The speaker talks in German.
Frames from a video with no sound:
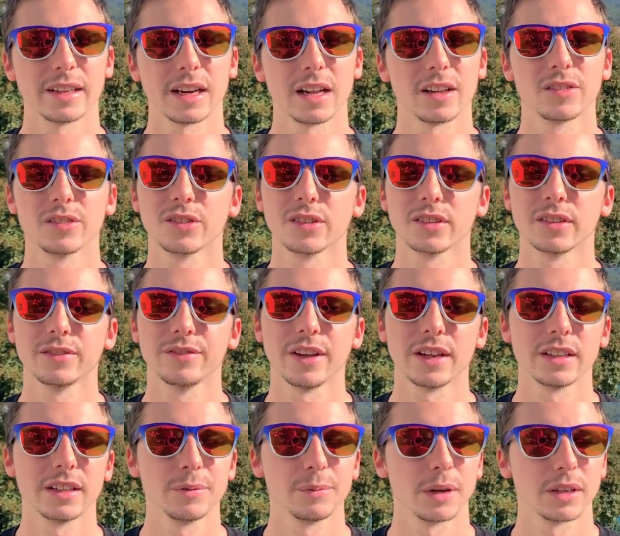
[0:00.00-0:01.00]
Also
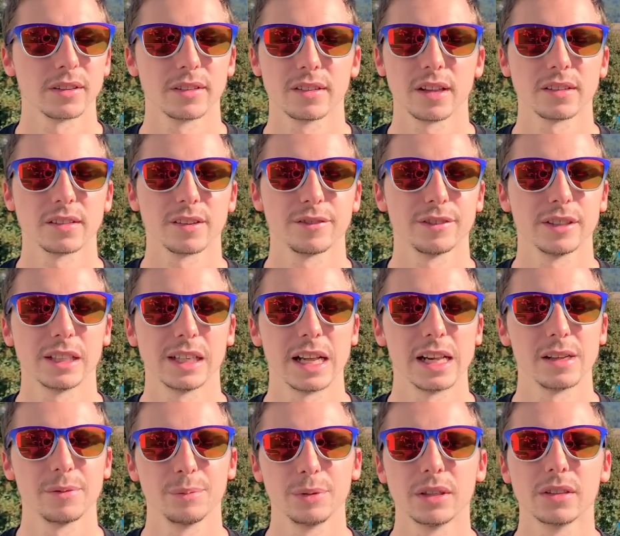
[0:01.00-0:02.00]
wenn jemand sehr, sehr viel
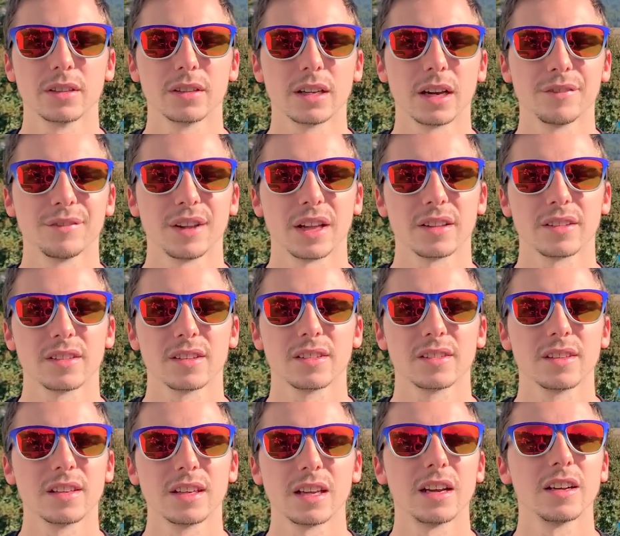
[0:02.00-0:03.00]
Geld bietet, dann werden sie es
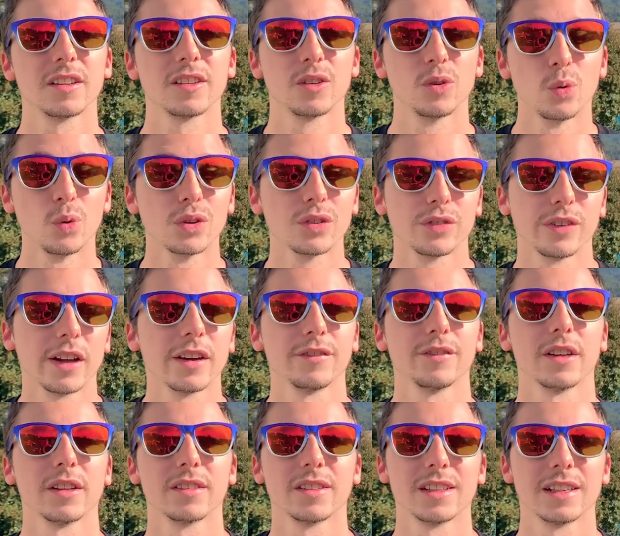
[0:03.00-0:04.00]
sicherlich loswerden,
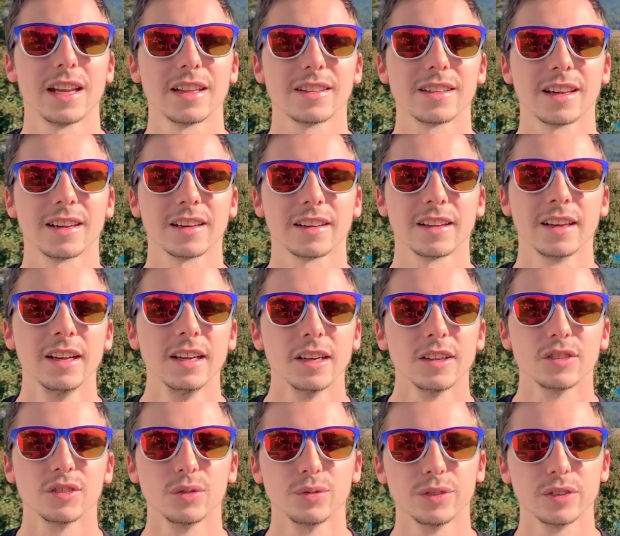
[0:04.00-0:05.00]
weil sie letztendlich
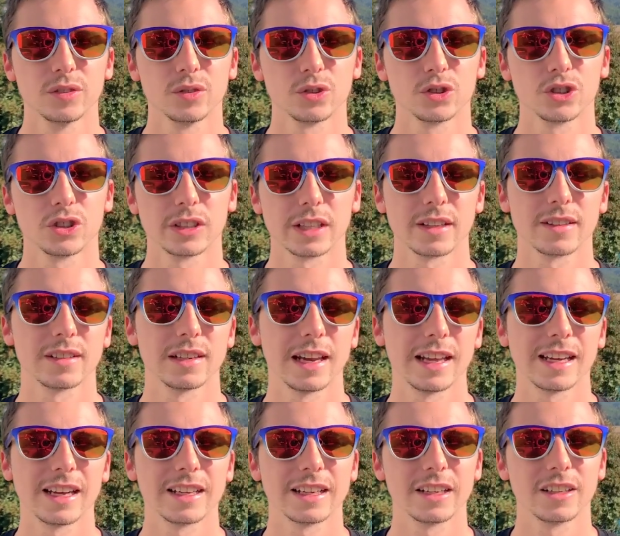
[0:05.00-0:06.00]
sowieso schon jetzt
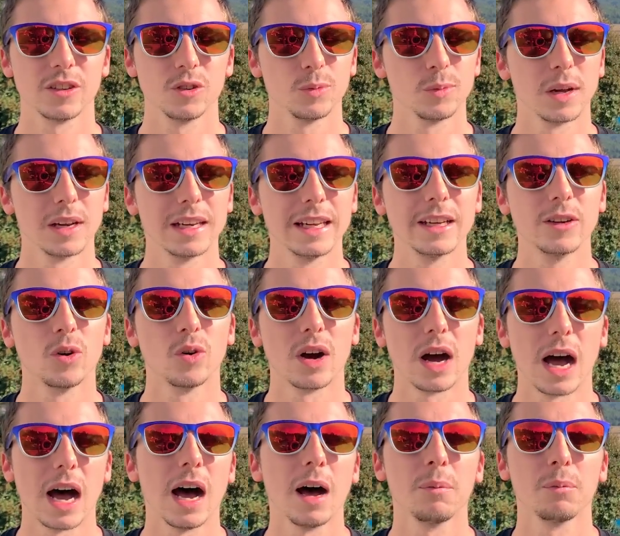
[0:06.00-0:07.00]
länger ja die
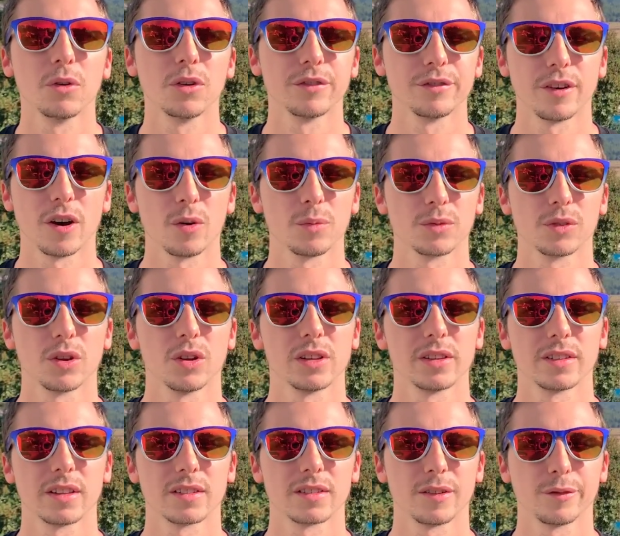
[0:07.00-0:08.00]
Überlegung haben und warum
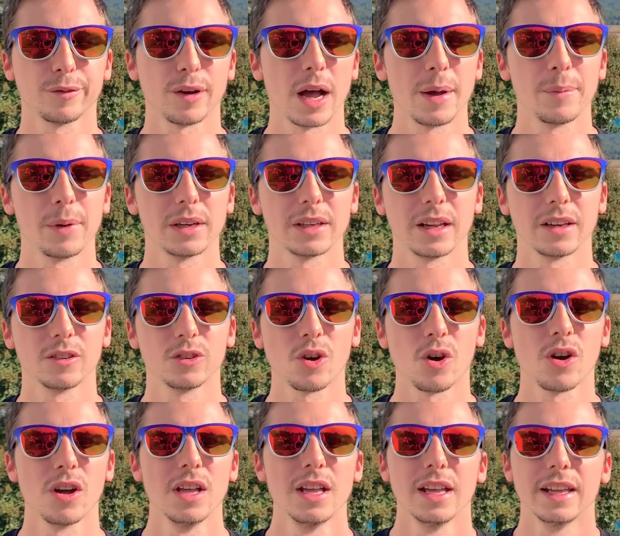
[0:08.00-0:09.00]
sollten sie jetzt auf einmal dann
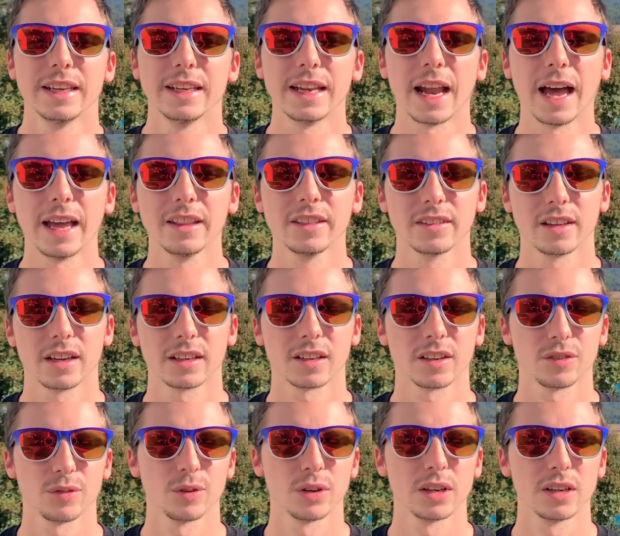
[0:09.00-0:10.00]
doch Nein sagen.
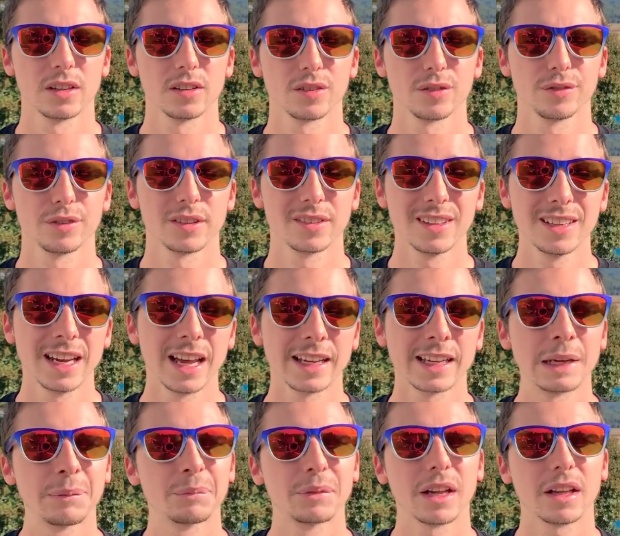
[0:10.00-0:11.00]
Das würde nicht so viel Sinn
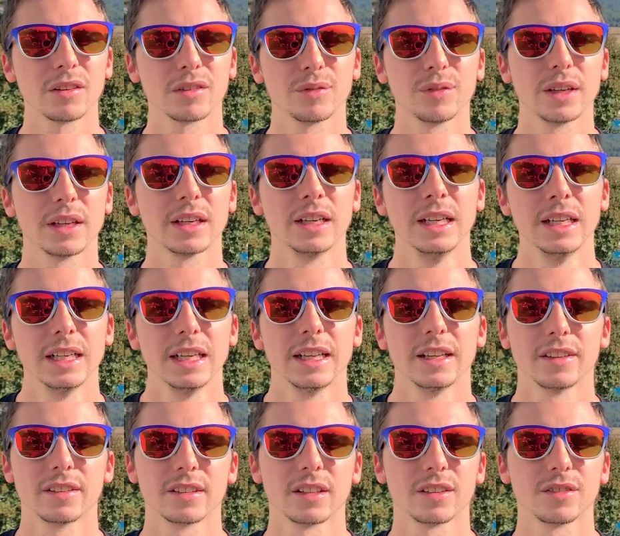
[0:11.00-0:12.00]
ergeben. Deswegen
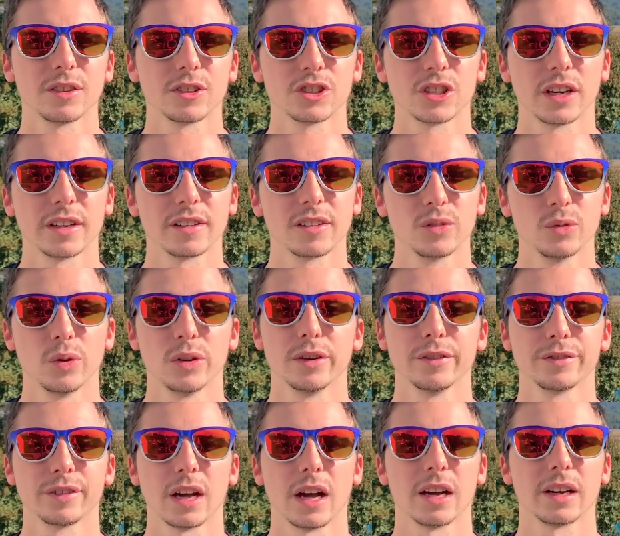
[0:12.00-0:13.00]
ist das wahrscheinlich nur eine
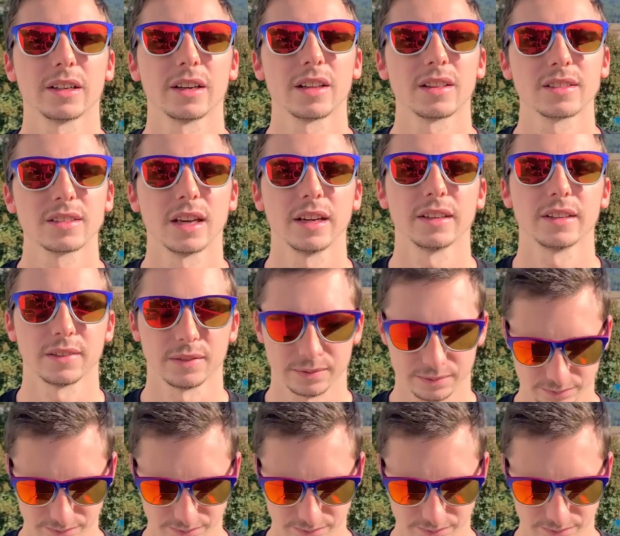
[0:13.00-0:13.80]
Frage der Zeit.